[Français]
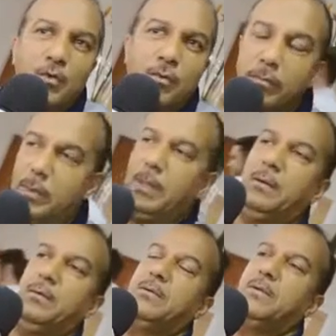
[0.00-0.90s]
tant mieux, mais
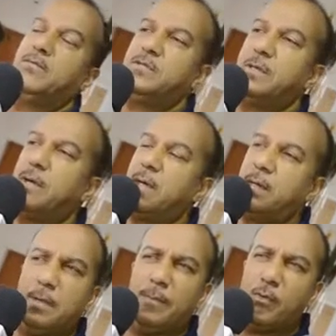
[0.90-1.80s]
euh, des fois on se dit ok,
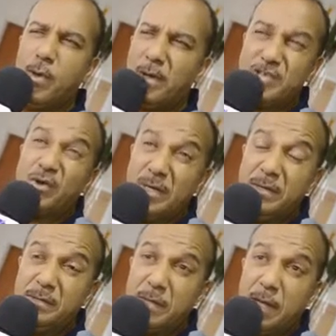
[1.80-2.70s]
alors pourquoi les gens
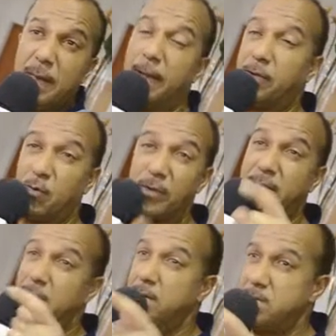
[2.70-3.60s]
rient Donc
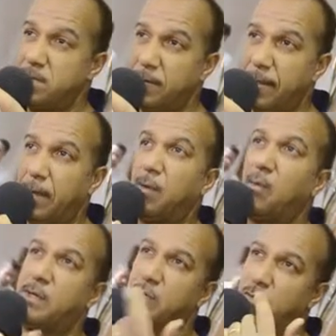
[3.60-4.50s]
on analyse, on